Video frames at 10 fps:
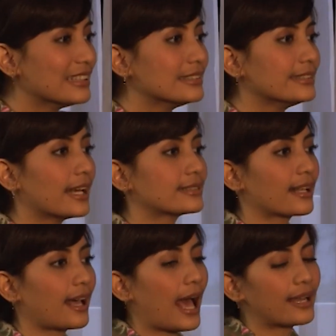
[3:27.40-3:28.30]
Ya
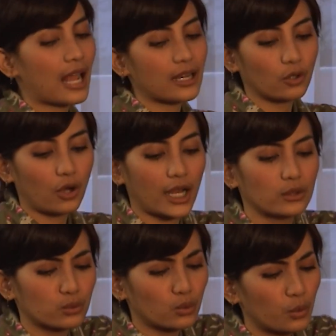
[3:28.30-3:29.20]
sekarang dong,
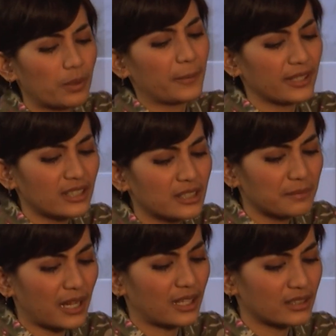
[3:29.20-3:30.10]
aduh, papa ini
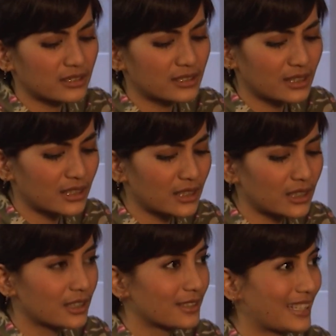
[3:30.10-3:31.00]
gimana sih?
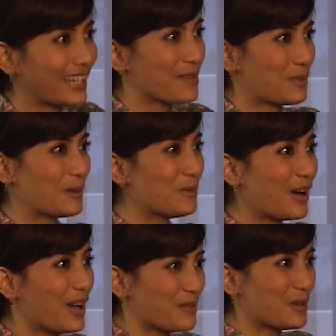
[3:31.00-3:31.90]
Kalau mau,
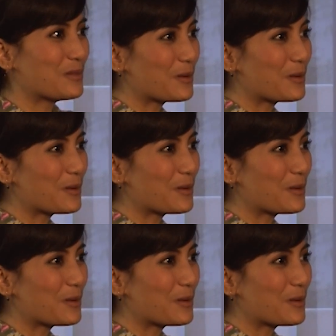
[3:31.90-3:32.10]
mau, mau